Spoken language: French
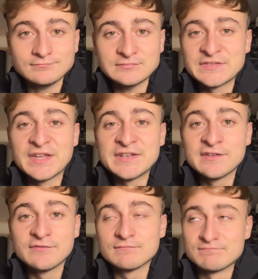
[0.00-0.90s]

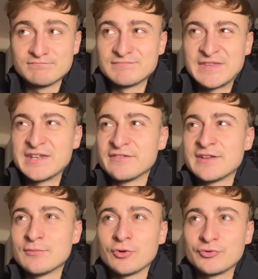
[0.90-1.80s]
d'un
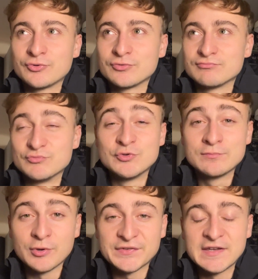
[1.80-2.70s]
événement, d'une
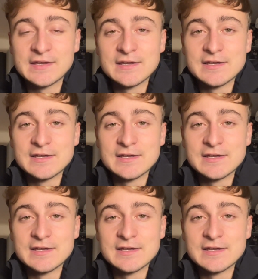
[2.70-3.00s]
pensée,